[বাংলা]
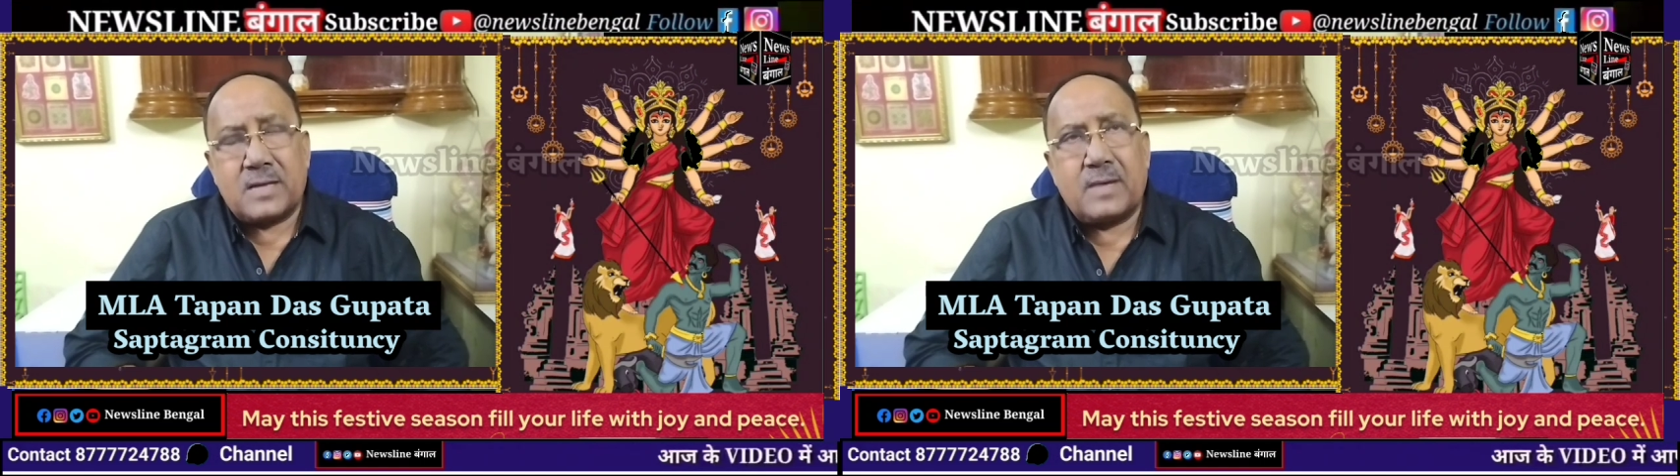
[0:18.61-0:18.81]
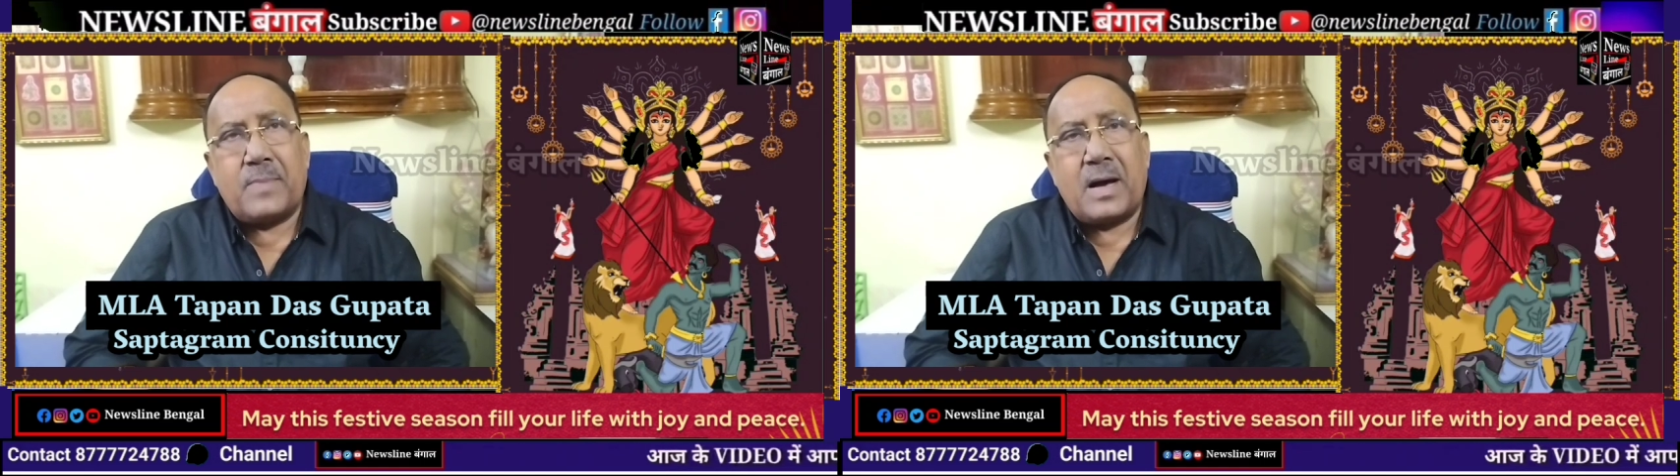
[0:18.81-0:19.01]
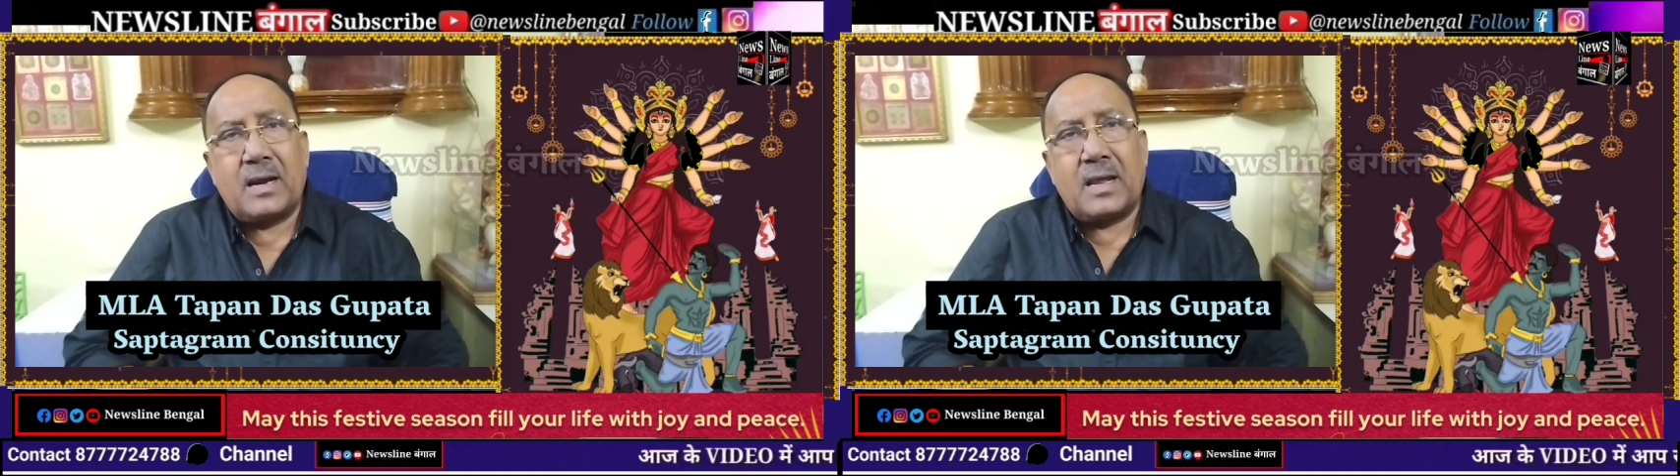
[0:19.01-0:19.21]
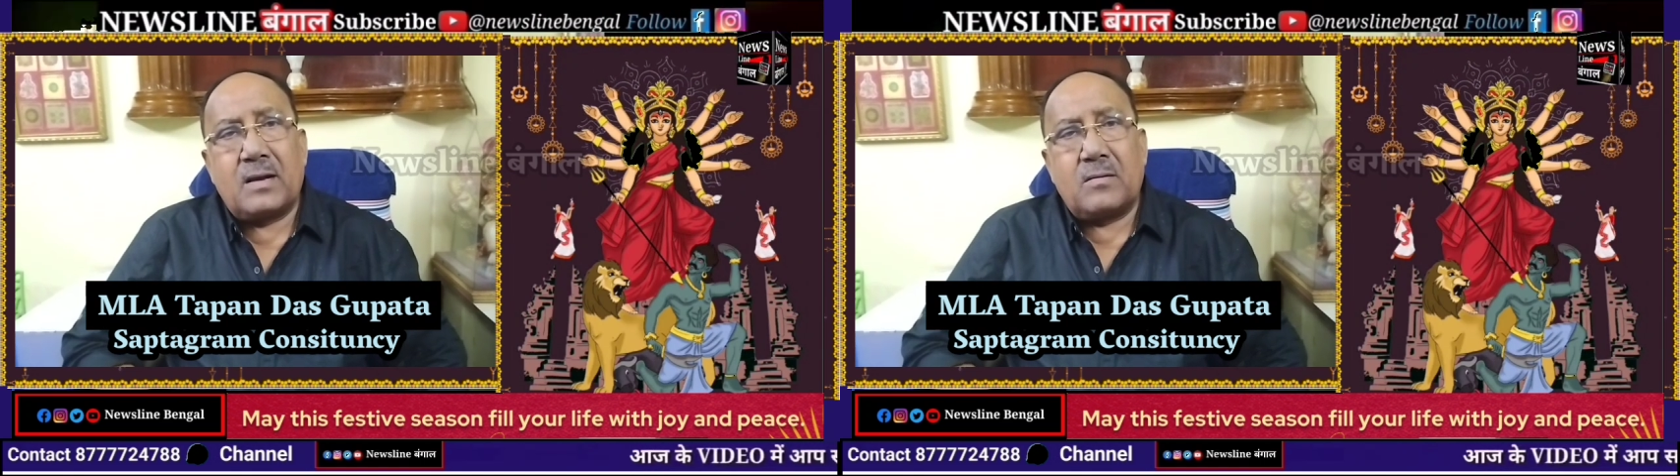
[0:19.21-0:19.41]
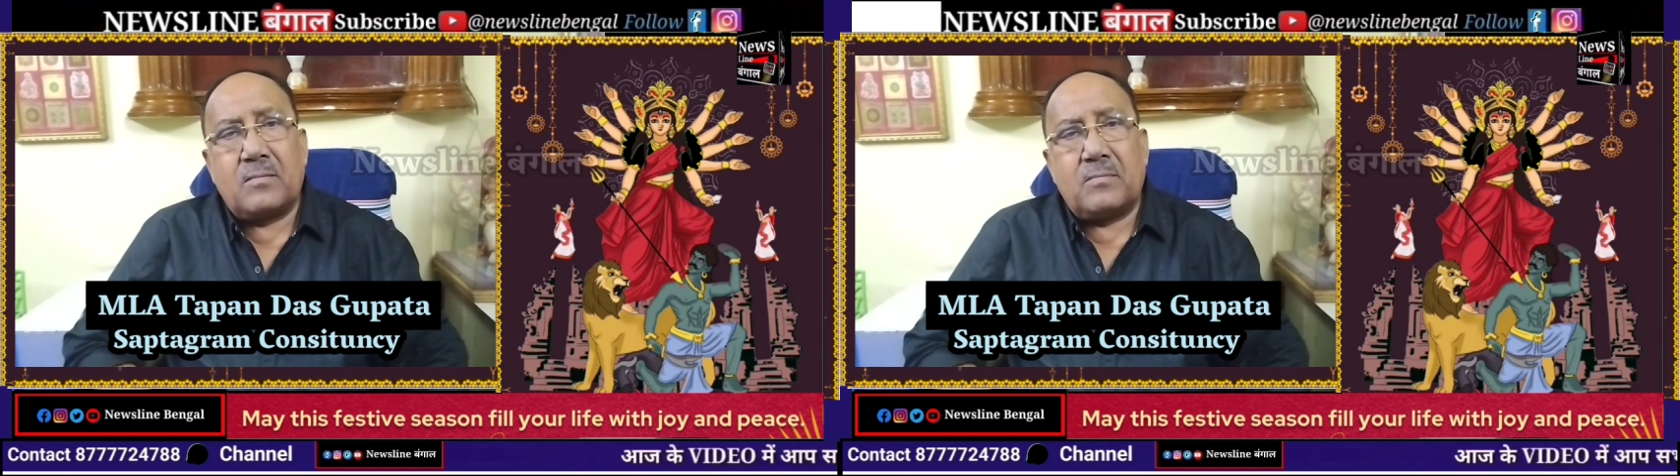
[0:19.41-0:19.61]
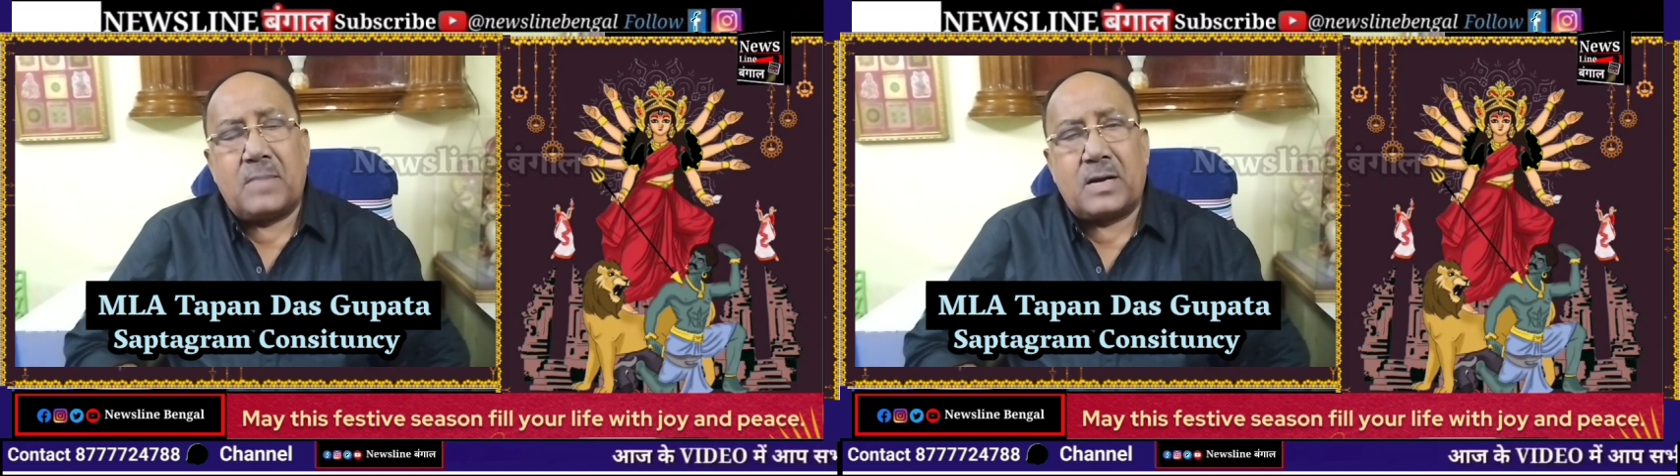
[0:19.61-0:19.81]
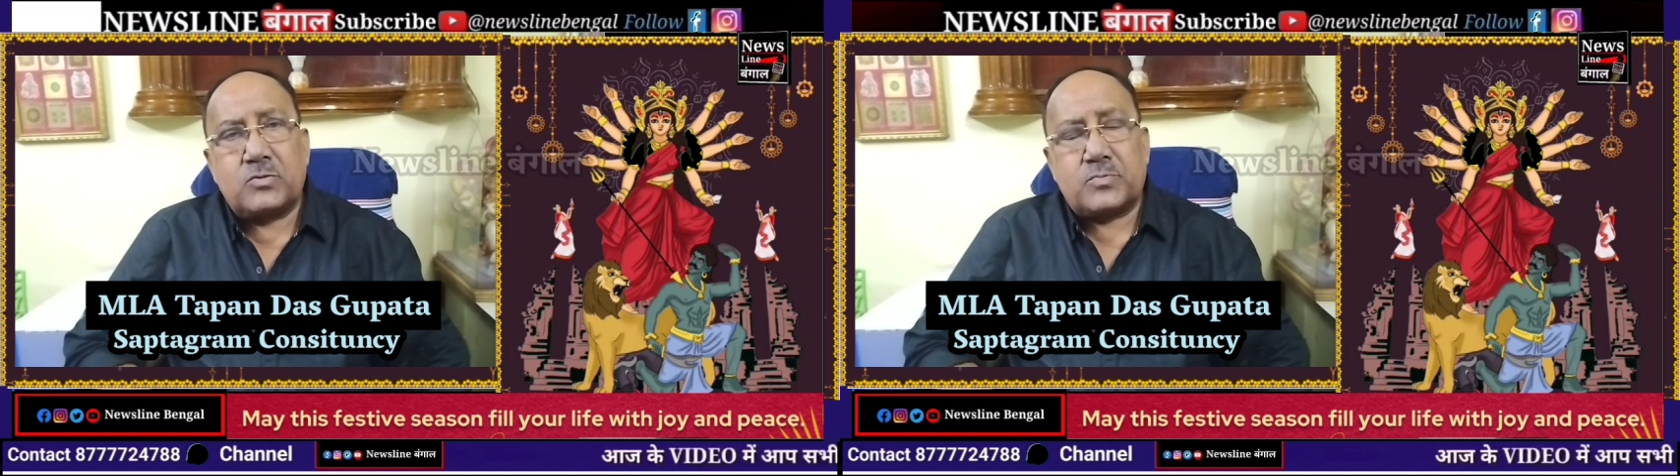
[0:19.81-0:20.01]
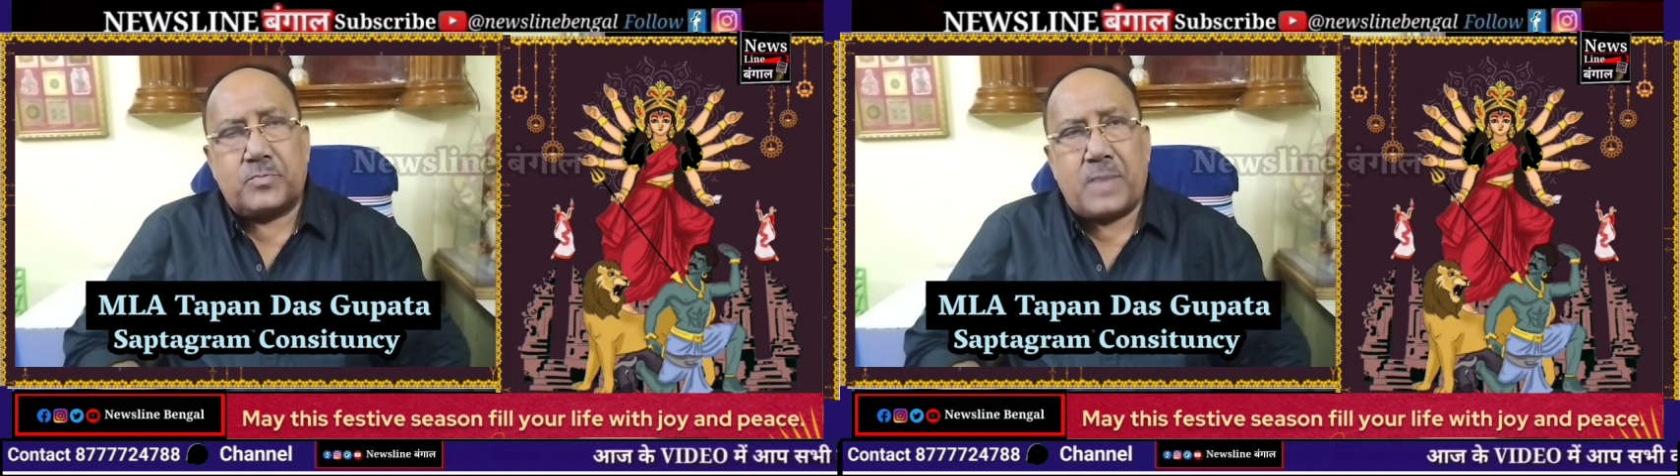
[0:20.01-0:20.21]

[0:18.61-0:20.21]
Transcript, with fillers: সারা বাংলার মানুষ